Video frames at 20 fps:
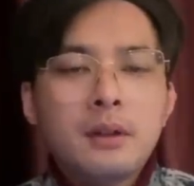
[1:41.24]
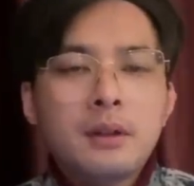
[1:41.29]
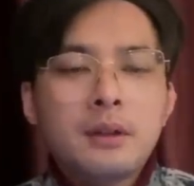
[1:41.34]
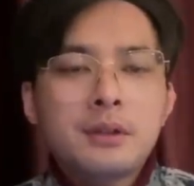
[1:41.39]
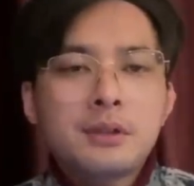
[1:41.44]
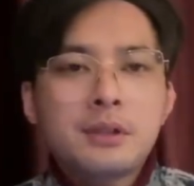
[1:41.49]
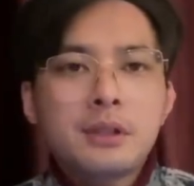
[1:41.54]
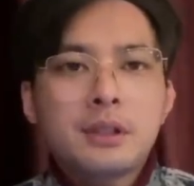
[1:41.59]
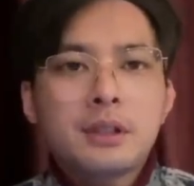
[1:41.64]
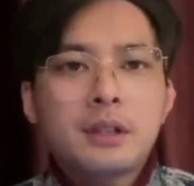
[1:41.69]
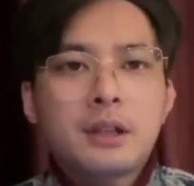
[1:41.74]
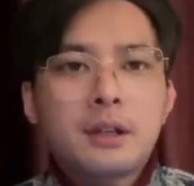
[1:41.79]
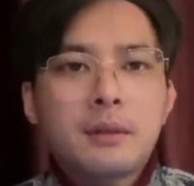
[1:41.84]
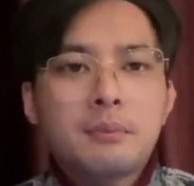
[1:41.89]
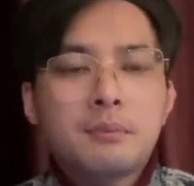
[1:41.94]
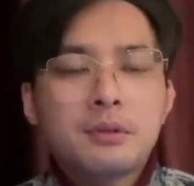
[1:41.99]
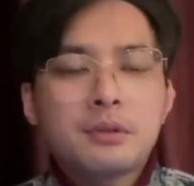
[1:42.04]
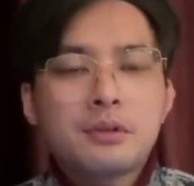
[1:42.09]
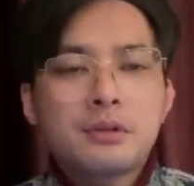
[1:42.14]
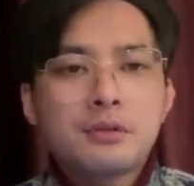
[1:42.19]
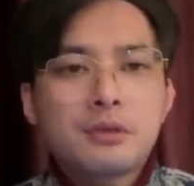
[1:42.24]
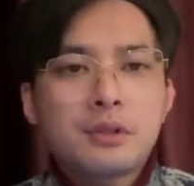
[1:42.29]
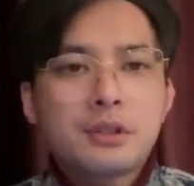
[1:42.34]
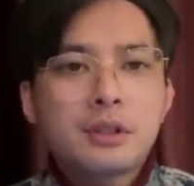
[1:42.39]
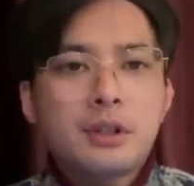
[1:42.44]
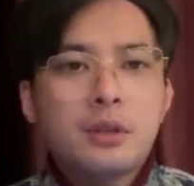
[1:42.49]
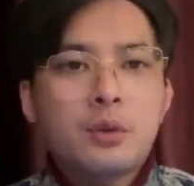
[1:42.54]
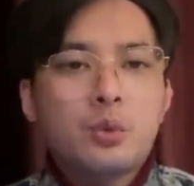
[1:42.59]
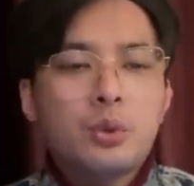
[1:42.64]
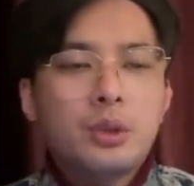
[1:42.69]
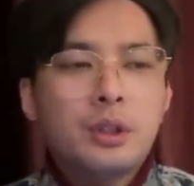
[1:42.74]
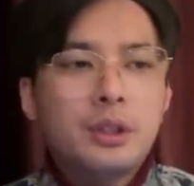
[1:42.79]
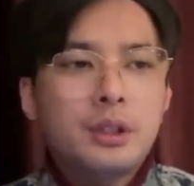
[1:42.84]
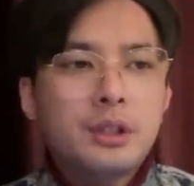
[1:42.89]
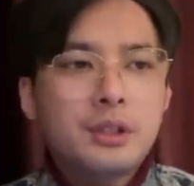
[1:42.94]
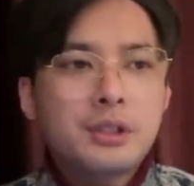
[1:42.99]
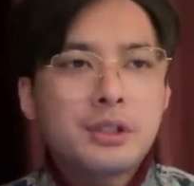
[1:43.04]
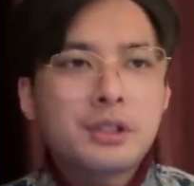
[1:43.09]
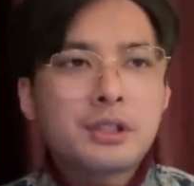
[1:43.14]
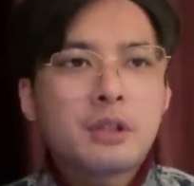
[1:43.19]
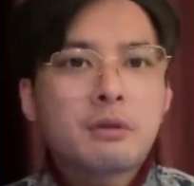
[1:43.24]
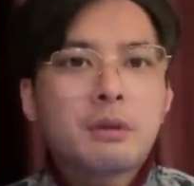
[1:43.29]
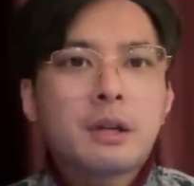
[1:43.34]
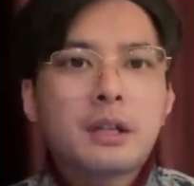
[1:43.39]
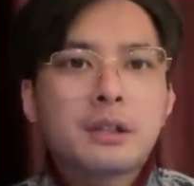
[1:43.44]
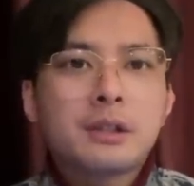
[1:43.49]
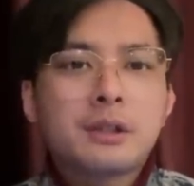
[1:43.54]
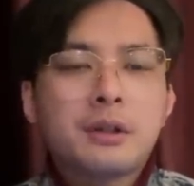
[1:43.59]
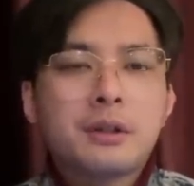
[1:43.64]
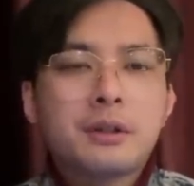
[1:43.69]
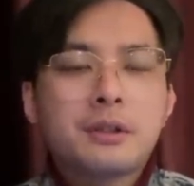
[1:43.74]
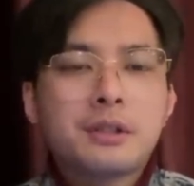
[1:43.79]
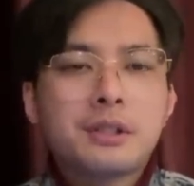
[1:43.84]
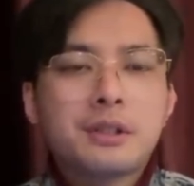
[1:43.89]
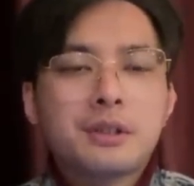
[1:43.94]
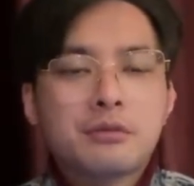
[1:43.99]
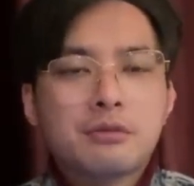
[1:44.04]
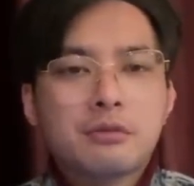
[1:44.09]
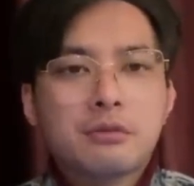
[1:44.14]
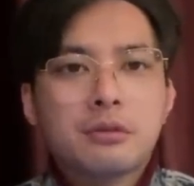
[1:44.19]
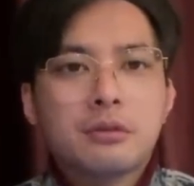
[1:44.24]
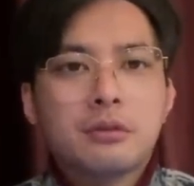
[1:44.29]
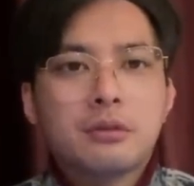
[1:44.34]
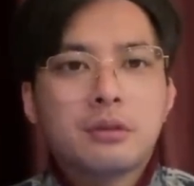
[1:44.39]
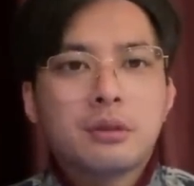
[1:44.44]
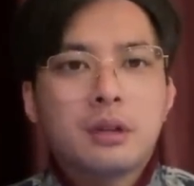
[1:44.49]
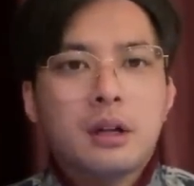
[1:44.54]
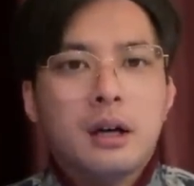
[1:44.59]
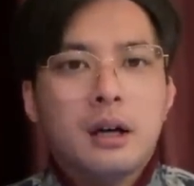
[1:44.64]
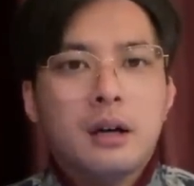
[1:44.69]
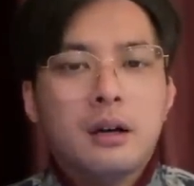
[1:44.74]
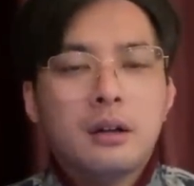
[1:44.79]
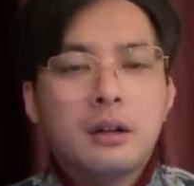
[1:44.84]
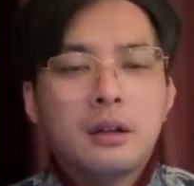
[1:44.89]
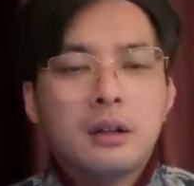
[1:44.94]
这个呢不是说叫无意义金钱外交竞逐啊。